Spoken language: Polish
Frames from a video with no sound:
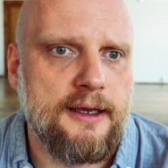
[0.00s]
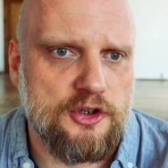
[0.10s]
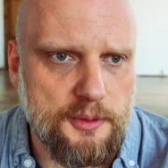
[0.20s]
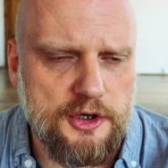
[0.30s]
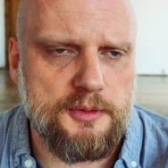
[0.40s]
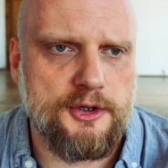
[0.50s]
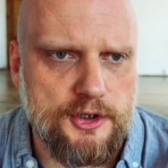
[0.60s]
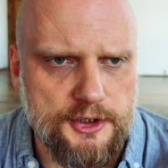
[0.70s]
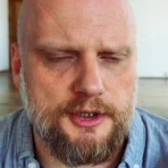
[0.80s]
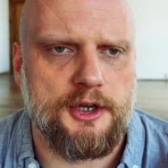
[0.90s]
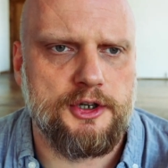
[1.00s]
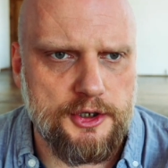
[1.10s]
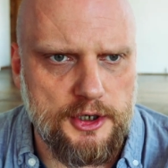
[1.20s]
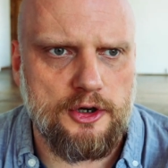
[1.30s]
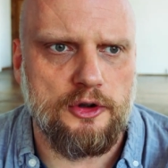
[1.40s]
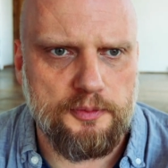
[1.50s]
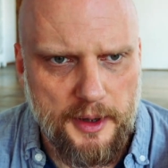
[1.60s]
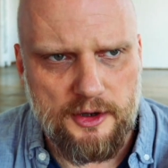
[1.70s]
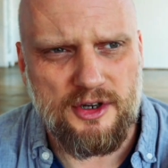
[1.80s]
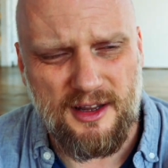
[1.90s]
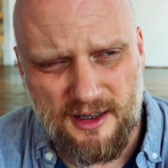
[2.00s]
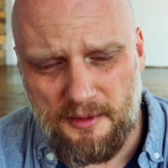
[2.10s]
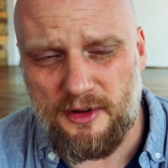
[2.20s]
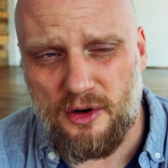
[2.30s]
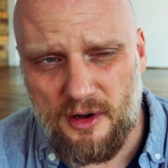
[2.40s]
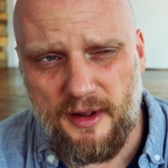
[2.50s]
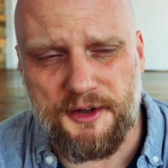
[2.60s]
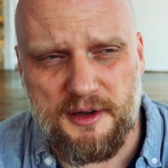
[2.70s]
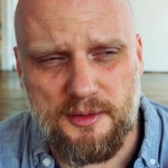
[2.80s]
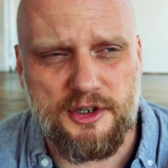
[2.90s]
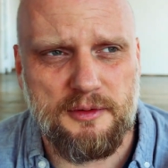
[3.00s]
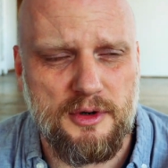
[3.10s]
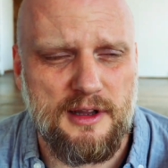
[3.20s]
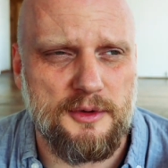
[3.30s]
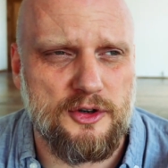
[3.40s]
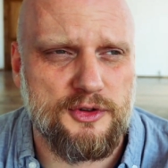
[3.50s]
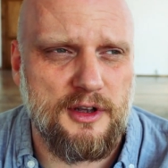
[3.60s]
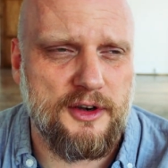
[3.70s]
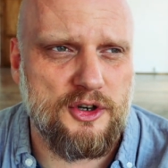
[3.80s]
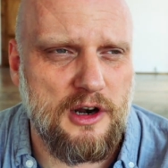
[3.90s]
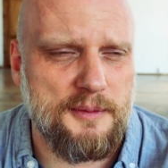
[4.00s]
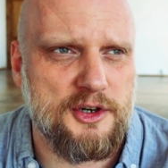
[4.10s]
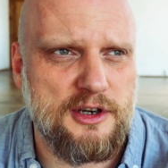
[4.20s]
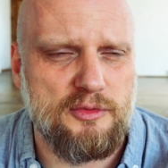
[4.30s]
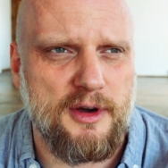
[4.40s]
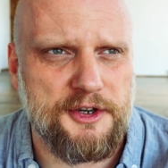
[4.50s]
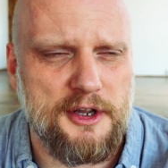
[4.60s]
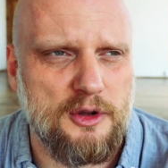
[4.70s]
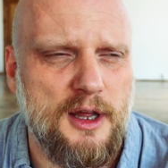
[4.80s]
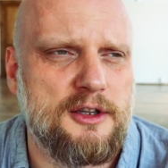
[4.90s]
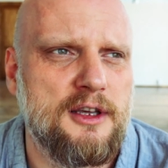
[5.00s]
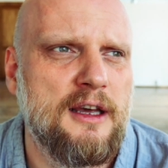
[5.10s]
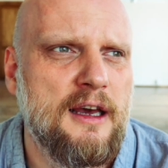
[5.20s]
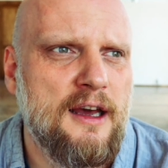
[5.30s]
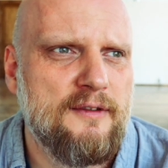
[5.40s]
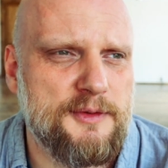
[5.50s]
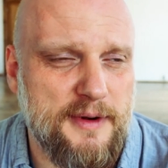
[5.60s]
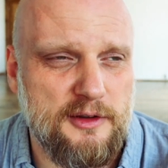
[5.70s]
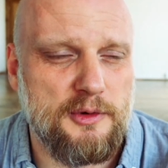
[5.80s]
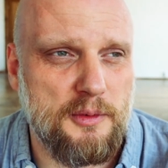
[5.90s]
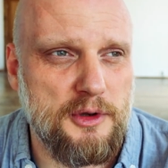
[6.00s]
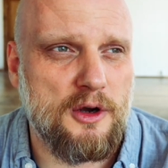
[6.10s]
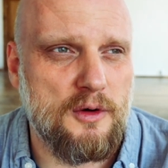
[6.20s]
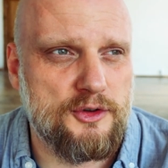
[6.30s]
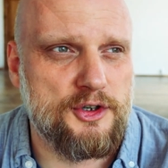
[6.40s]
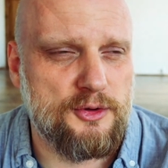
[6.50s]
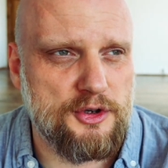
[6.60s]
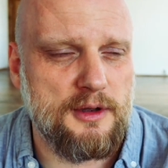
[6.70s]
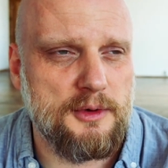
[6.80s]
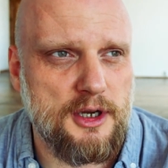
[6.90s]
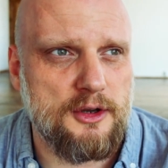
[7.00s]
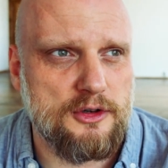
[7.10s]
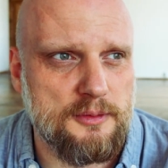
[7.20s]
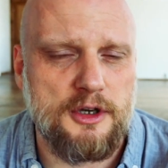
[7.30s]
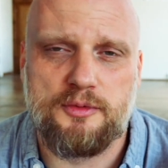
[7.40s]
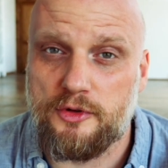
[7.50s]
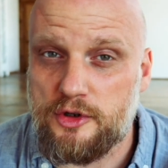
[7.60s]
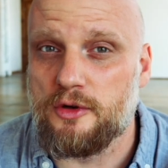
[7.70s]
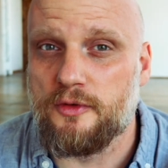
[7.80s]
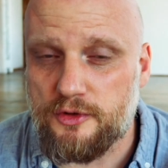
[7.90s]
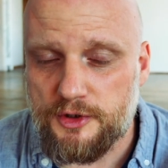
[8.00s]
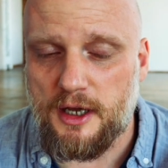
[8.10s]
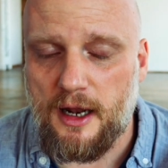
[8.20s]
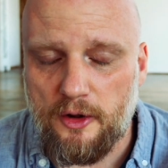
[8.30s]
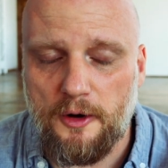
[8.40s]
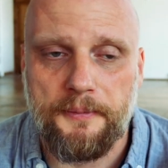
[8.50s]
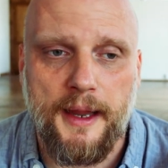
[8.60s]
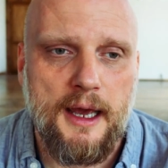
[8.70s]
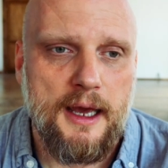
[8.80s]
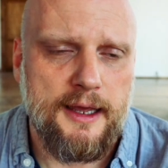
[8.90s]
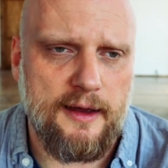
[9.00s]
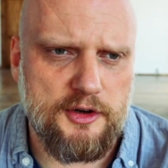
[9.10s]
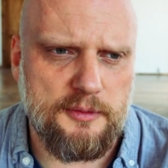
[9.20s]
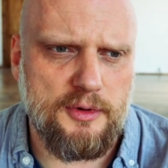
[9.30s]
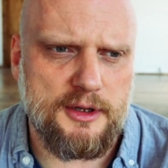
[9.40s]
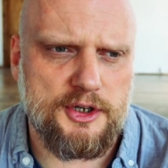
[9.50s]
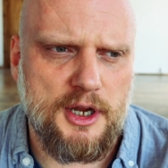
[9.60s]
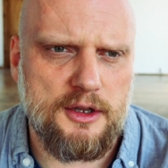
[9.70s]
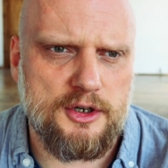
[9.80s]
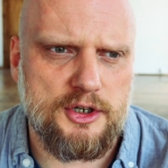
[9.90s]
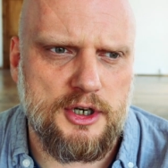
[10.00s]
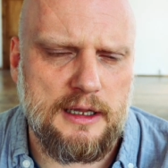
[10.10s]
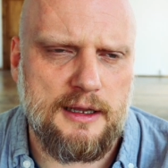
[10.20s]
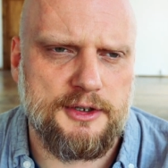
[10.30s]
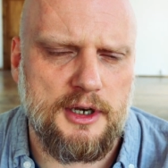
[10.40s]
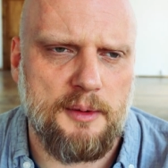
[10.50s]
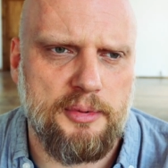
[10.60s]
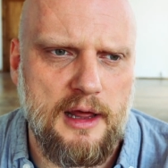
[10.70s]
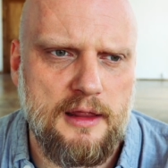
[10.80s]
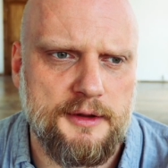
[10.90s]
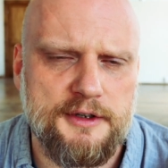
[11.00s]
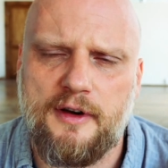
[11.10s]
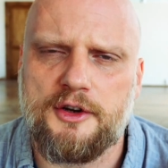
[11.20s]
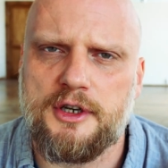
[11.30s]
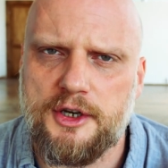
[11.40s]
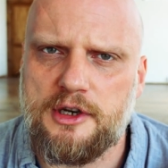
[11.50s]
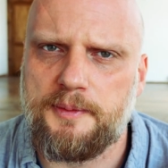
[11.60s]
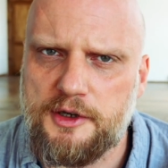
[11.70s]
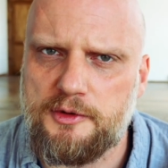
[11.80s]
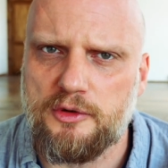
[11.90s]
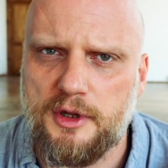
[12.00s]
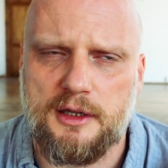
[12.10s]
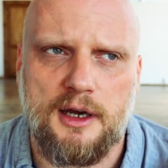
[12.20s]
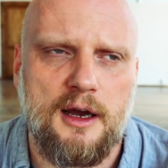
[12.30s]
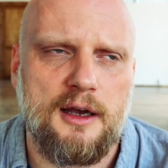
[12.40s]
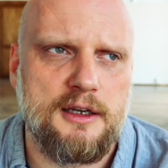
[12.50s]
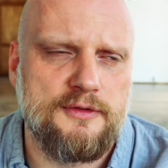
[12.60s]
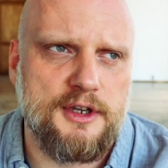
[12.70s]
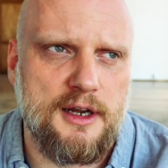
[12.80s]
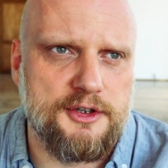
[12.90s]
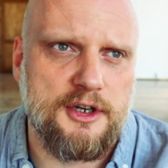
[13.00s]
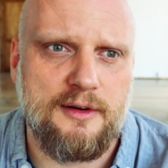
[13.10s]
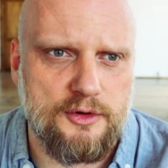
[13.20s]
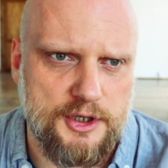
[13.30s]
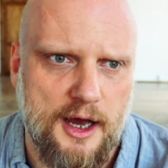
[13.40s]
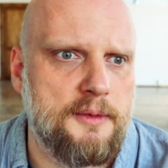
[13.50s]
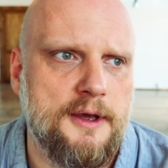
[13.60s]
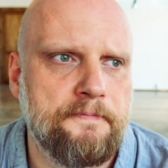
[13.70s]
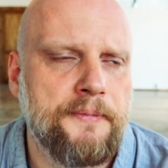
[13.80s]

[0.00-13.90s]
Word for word: E, zrobiliśmy 365, a tak naprawdę trochę więcej, bo jeszcze były tam te 6 wieczorem, jeszcze były jakieś takie dodatki, więc prawdopodobnie około 370 zrobiliśmy odcinków 6 rano. Jak wiecie, była też kiedyś jeszcze jedna seria poranna, nazywała się Jeszcze 5 minutek, taka związana z ciekawostkami.